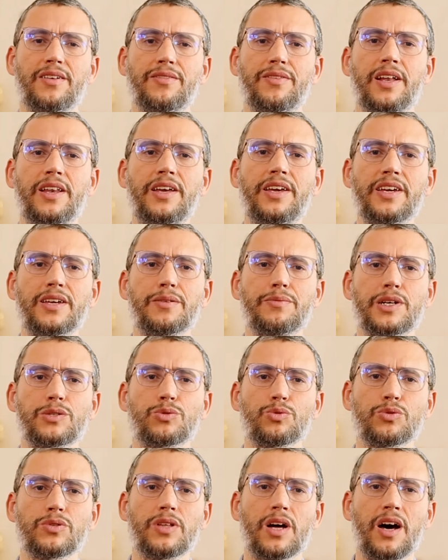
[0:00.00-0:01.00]

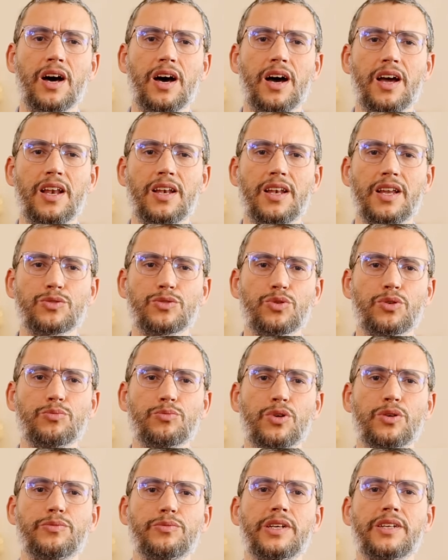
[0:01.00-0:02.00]
فالحكمة ضالة
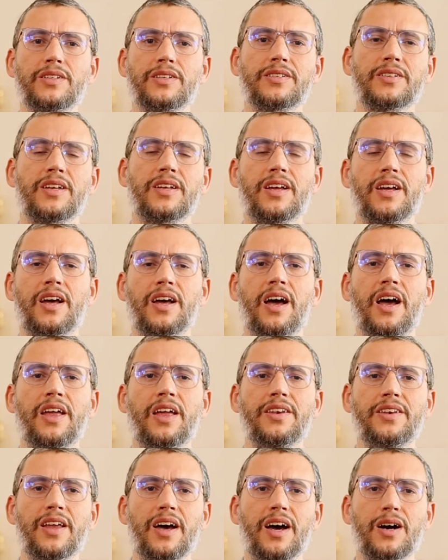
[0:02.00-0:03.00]
المؤمن
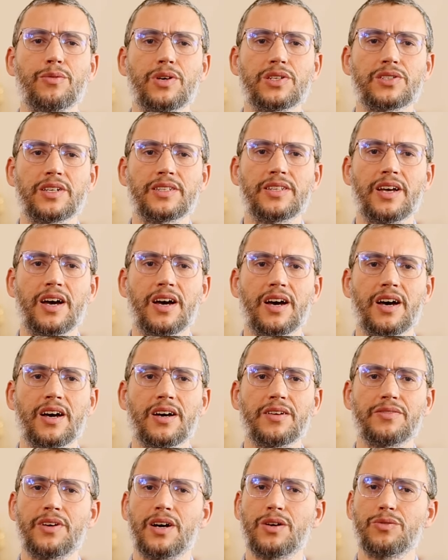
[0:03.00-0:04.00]
أن
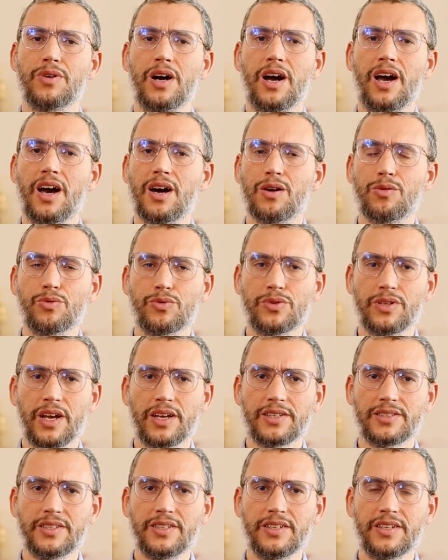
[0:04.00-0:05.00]
وجدها فهو أحق
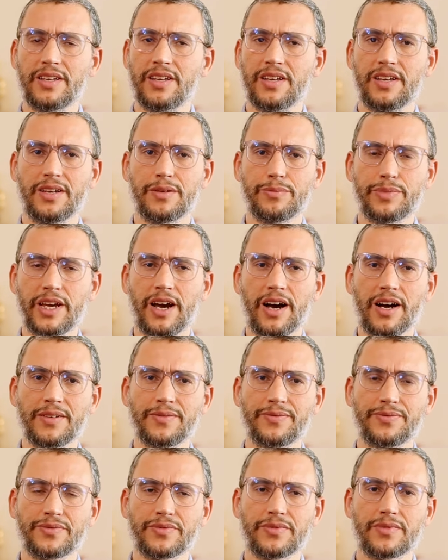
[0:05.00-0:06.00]
الناس بها
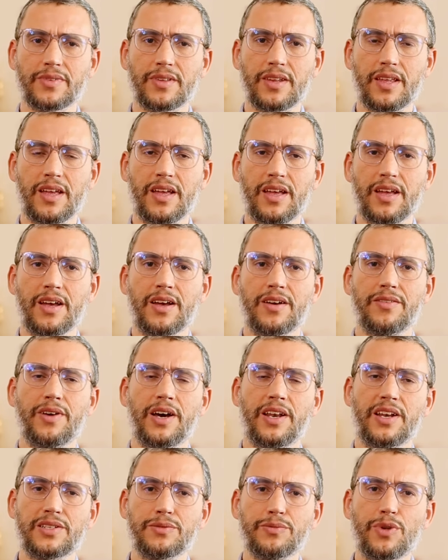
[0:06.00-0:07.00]

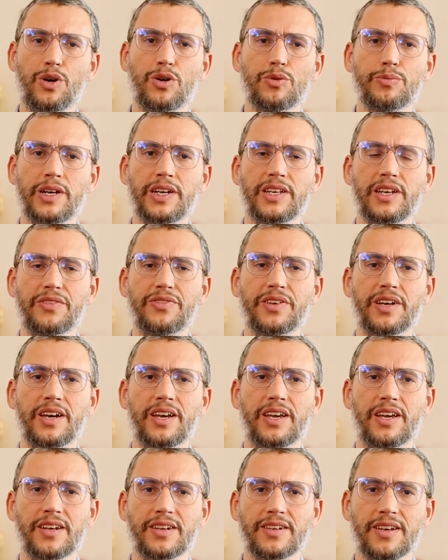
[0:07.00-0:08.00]
فنجمع بين
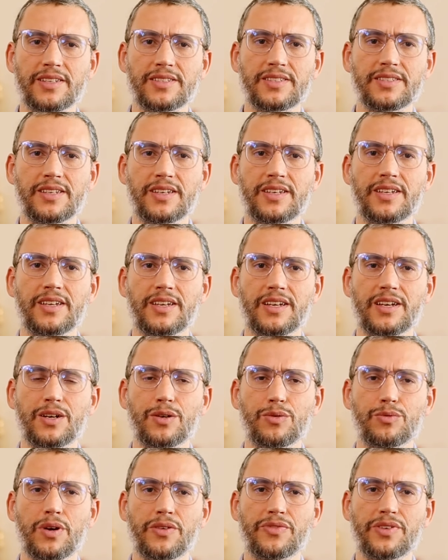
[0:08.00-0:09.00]
فقه النص
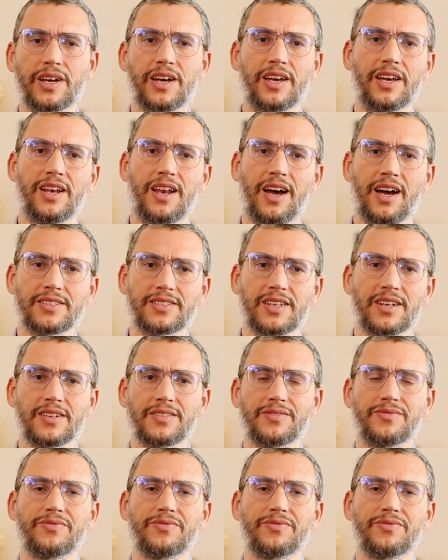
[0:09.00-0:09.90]
وفقه العصر